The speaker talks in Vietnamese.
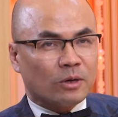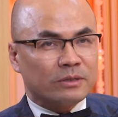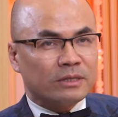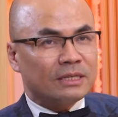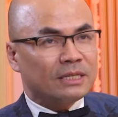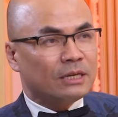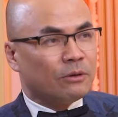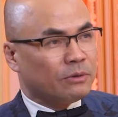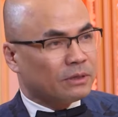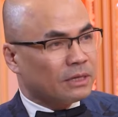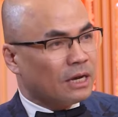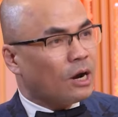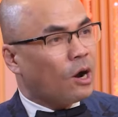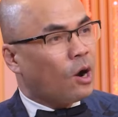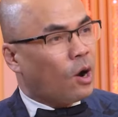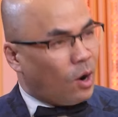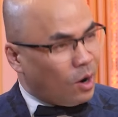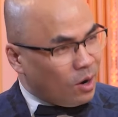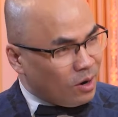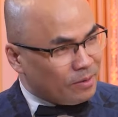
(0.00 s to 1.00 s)
có rất nhiều những cái
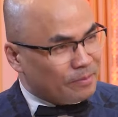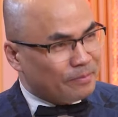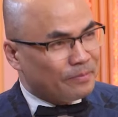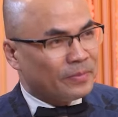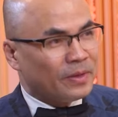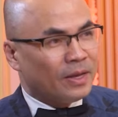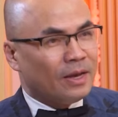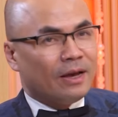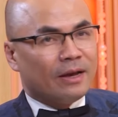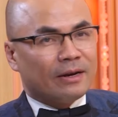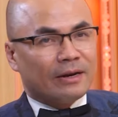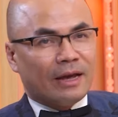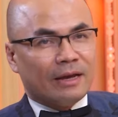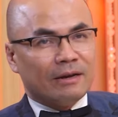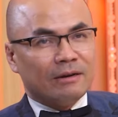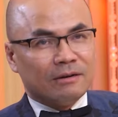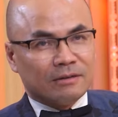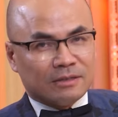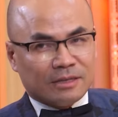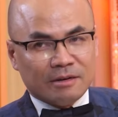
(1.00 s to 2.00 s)
khó
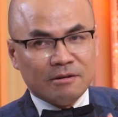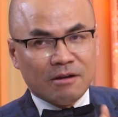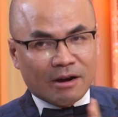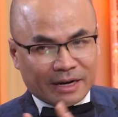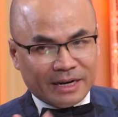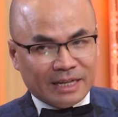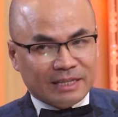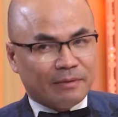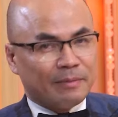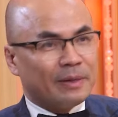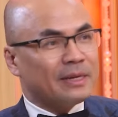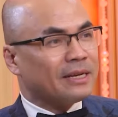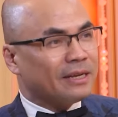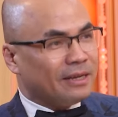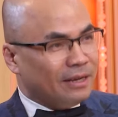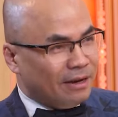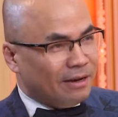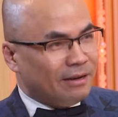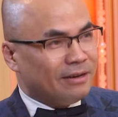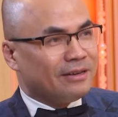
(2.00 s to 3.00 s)
đấy ừ thì được cái này thì mất cái
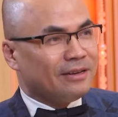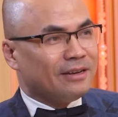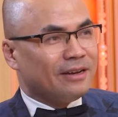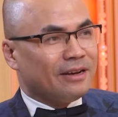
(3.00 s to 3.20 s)
kia